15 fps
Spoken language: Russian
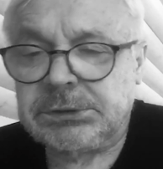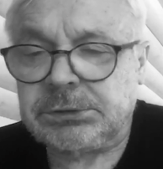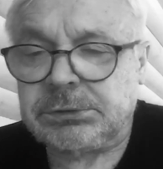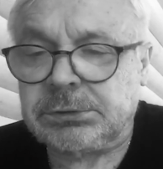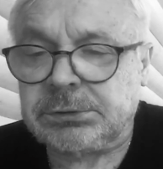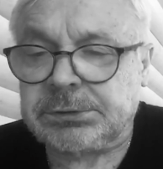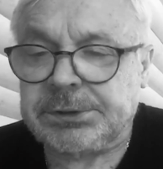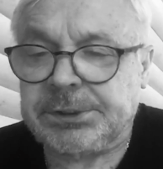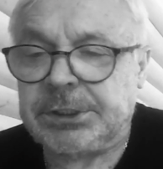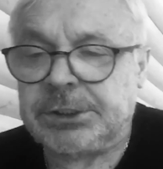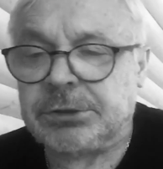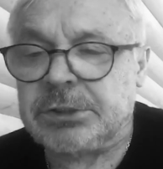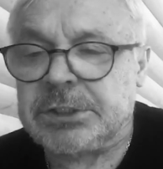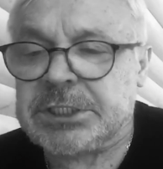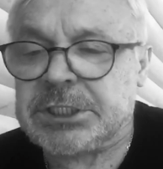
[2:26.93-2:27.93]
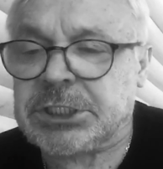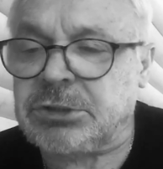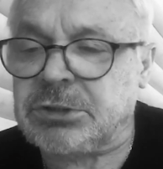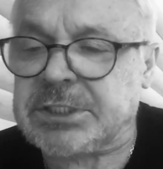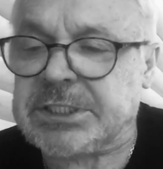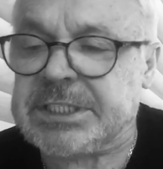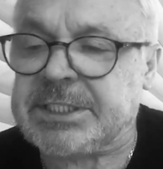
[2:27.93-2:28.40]
Тут не только
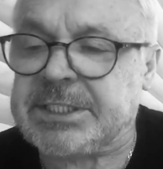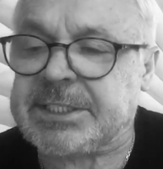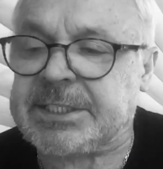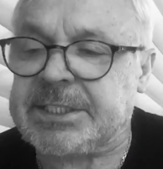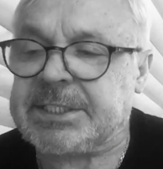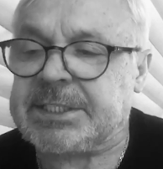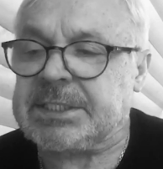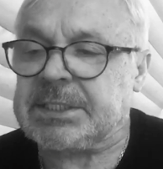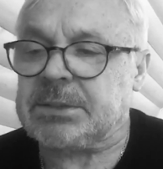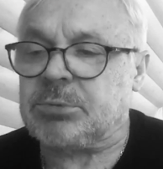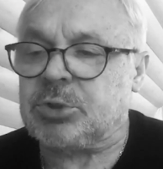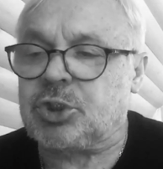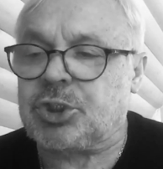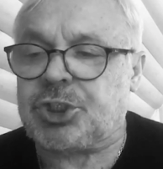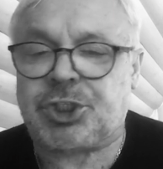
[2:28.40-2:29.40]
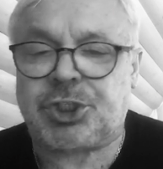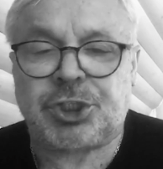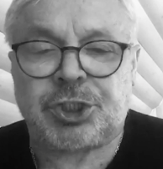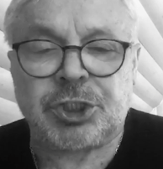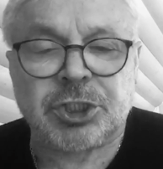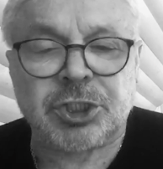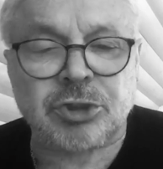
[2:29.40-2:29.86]
что как Цизнан, ну к
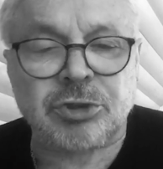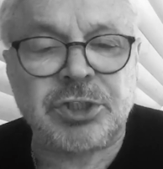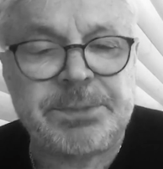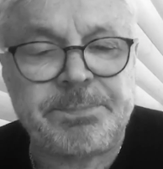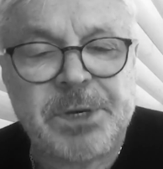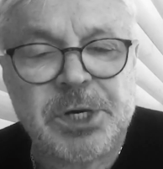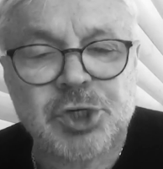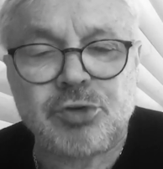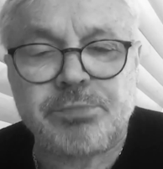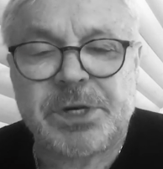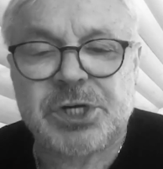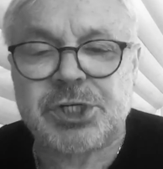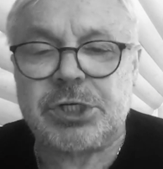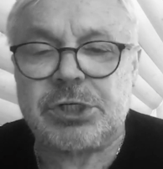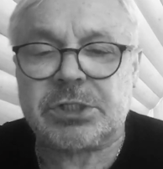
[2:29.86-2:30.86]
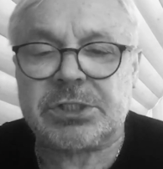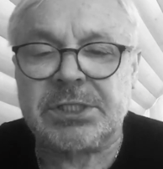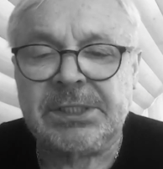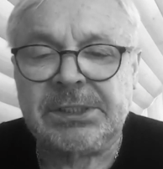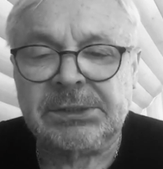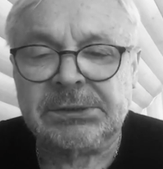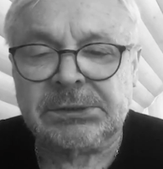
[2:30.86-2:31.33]
черту депешу пошлешь.
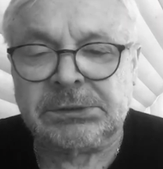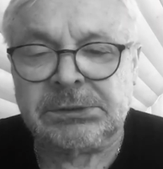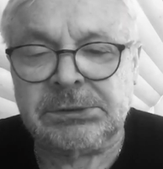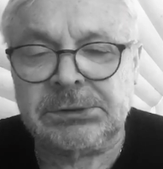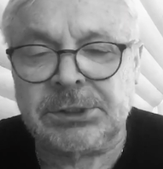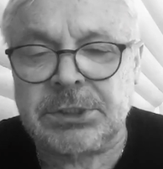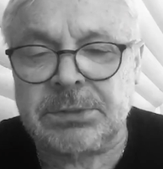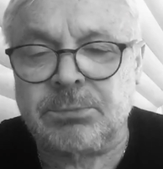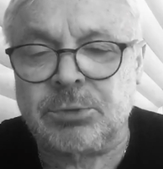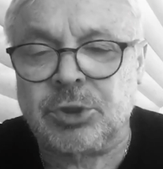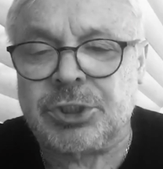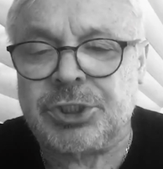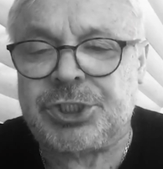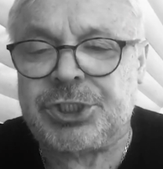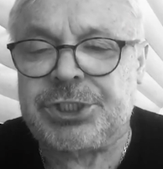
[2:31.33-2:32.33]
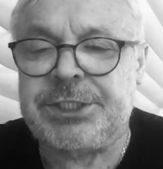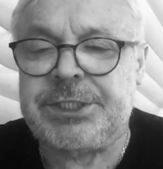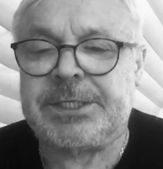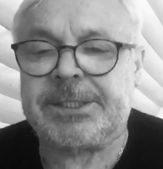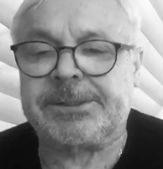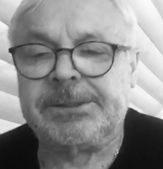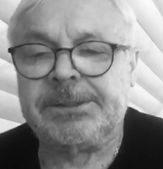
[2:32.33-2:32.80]
Ух, ну, мочи
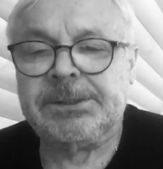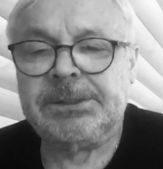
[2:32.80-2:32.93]
нет.